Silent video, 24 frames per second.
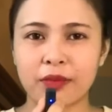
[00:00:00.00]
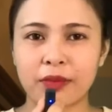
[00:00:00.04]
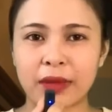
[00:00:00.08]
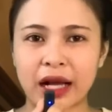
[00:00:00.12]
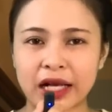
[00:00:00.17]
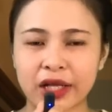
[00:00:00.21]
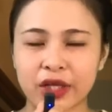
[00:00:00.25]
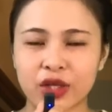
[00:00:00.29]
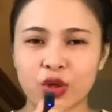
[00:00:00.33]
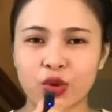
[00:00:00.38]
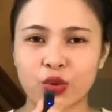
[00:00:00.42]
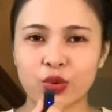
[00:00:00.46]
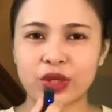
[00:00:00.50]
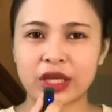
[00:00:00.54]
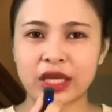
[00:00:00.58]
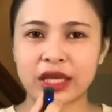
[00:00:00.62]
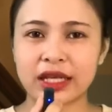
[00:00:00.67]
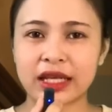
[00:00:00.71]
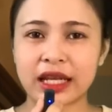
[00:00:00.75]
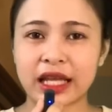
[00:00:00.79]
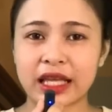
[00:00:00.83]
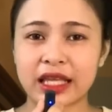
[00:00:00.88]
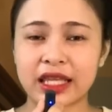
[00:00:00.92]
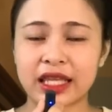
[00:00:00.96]
Mặc dù
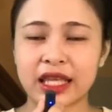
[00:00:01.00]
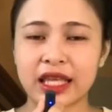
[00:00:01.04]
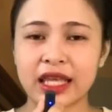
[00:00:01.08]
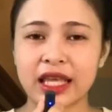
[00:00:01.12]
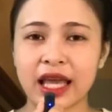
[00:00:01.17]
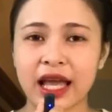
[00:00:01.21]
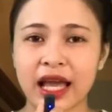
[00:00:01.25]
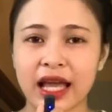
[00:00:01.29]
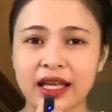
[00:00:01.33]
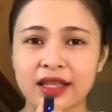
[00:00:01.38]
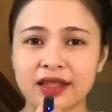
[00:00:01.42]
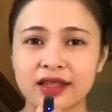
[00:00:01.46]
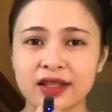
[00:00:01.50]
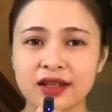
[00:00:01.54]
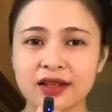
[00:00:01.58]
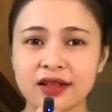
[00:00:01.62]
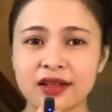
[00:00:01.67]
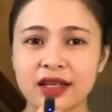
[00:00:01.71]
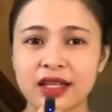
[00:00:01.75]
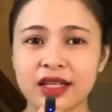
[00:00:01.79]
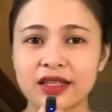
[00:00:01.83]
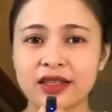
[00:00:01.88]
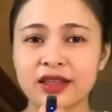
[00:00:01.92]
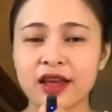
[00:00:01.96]
chị này chỉ hay thích
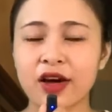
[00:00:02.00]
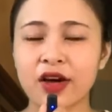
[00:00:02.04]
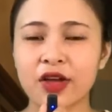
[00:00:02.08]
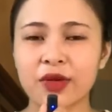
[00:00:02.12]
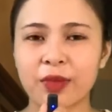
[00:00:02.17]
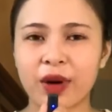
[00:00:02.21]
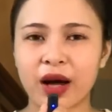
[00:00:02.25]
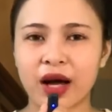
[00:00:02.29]
đi chơi